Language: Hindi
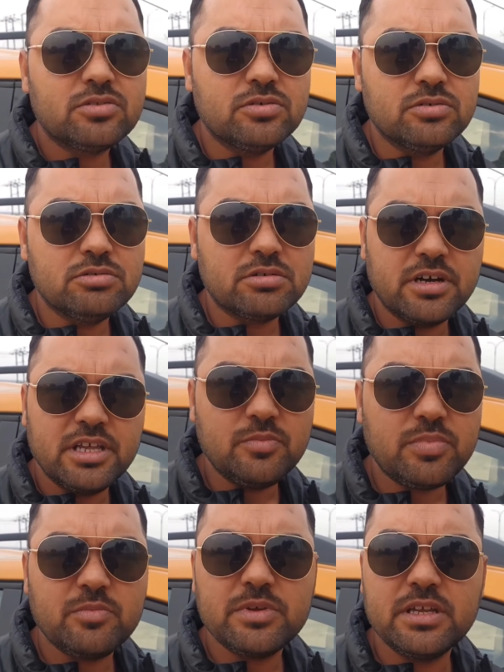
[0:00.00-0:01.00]
तो
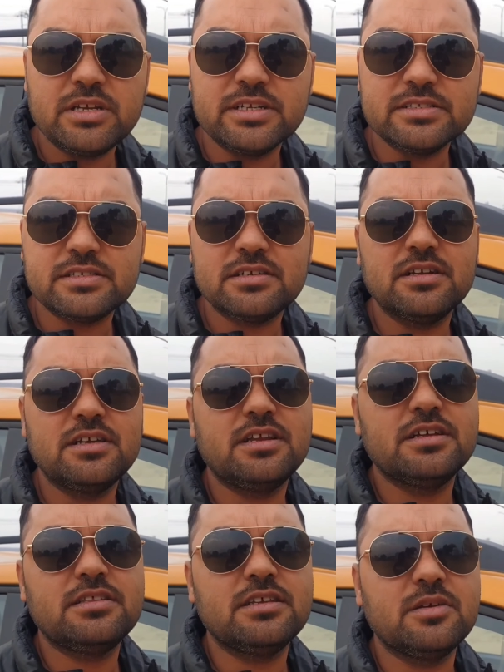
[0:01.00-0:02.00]
कहीं पे भी ये टेंशन नहीं
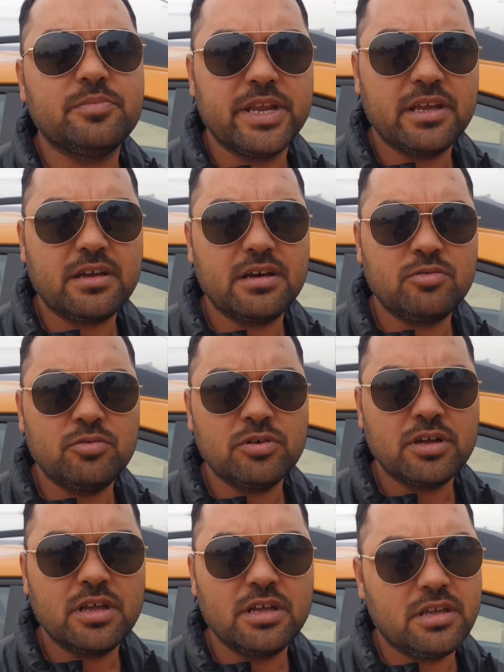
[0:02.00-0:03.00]
रहती कि ब्रेकर
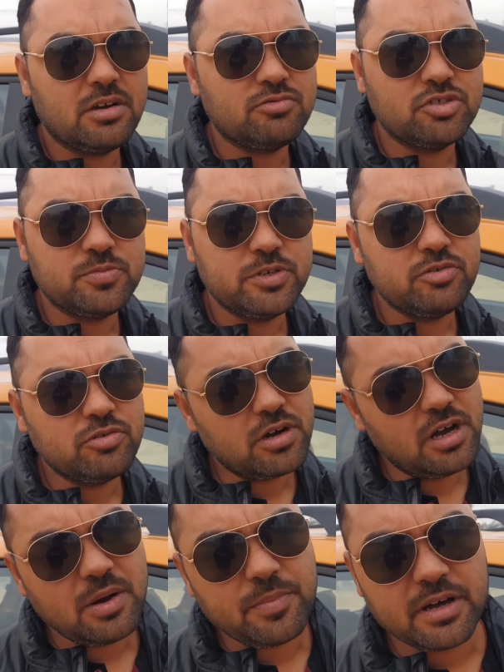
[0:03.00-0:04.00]
होंगे या कुछ भी
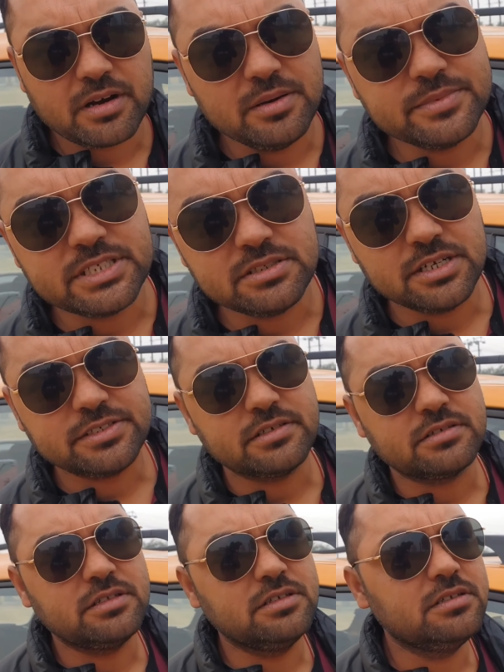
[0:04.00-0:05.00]
होगा आप आराम से जा
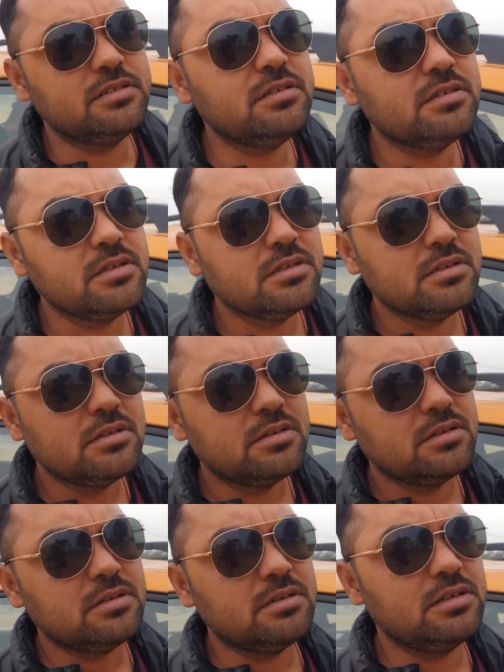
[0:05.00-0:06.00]
सकते हैं
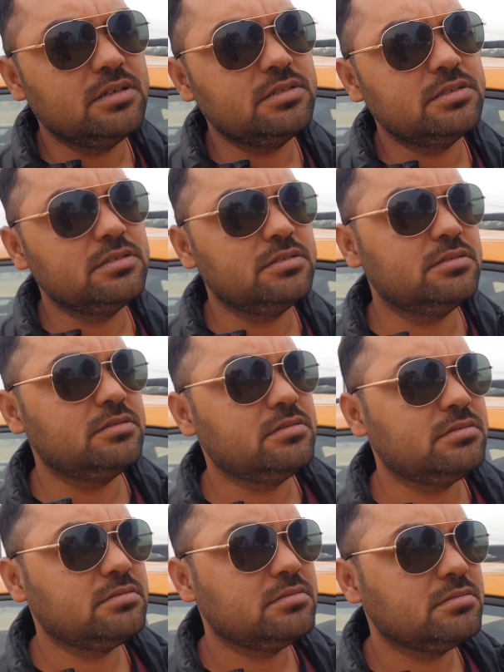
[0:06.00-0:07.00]
एंड
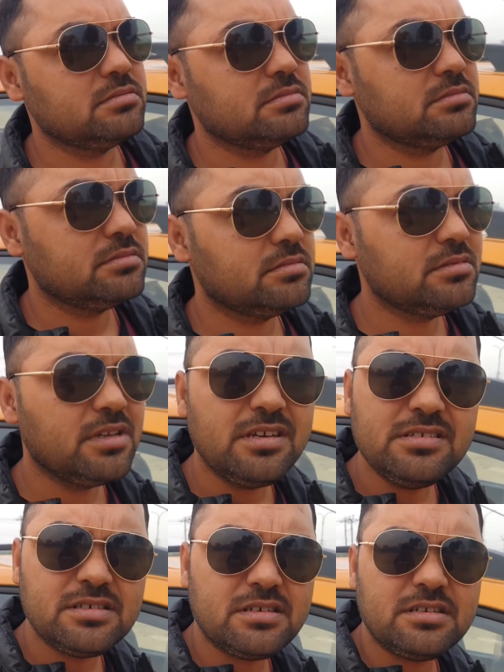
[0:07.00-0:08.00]
uh,
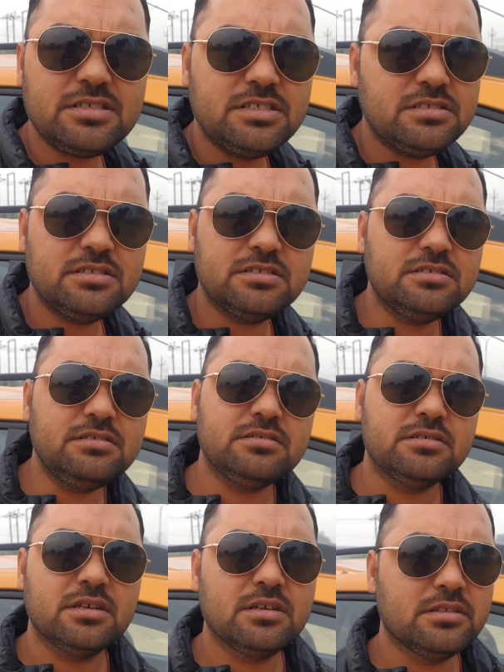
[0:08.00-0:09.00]
यही सारी चीज़ें हैं
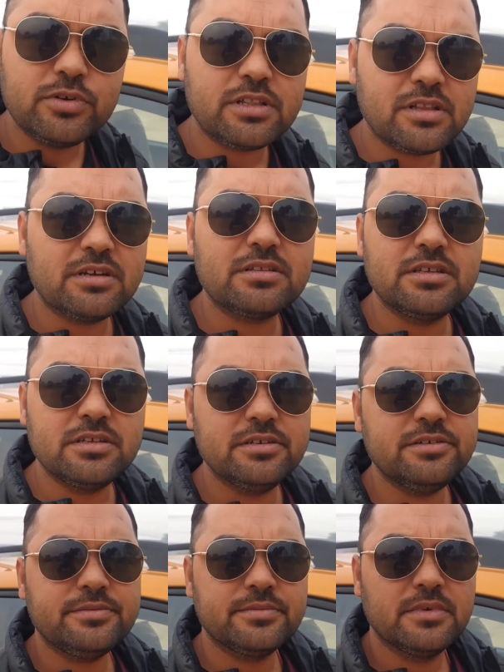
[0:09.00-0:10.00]
सूरत लगती
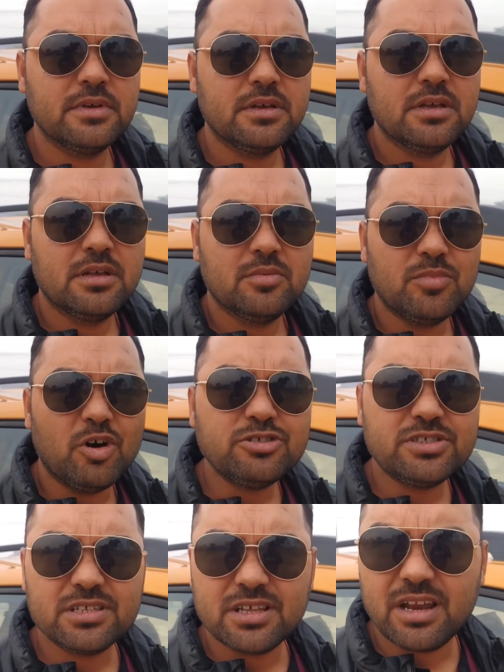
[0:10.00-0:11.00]
है हम्म।
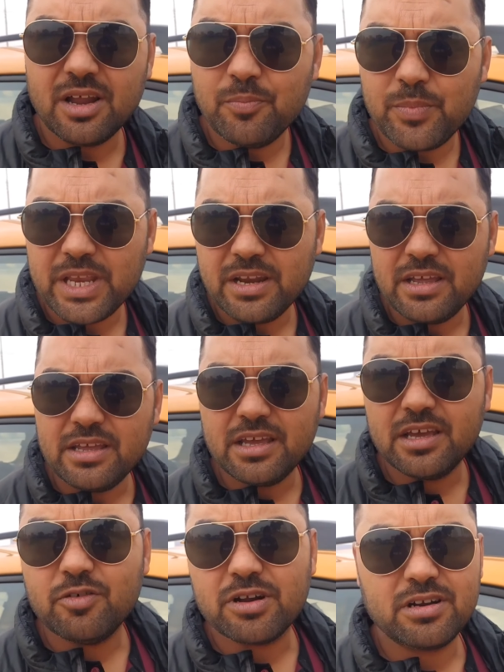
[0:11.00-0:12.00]
बहुत ज़्यादा लंबी नहीं
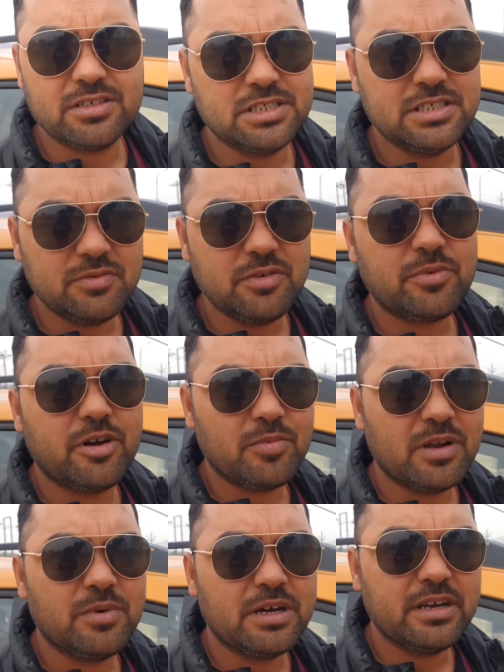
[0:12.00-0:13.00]
है वरना सिटी में
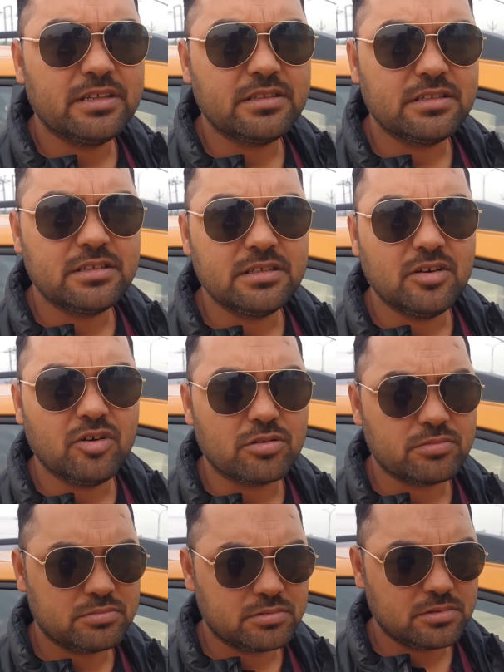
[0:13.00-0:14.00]
प्रॉब्लम आ जाती थी और